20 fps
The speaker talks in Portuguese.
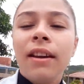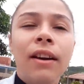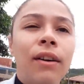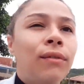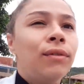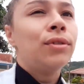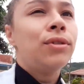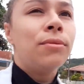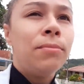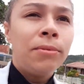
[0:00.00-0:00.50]

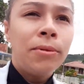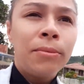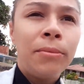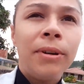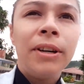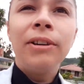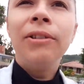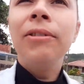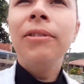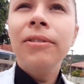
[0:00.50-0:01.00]
eu vou subir um
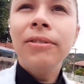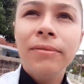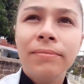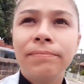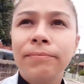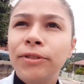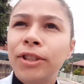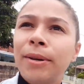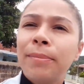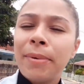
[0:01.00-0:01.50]
barro
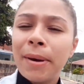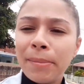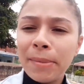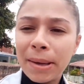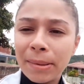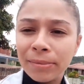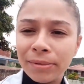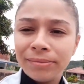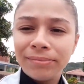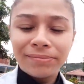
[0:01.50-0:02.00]
de a pé
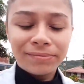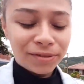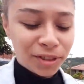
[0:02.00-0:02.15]
mesmo.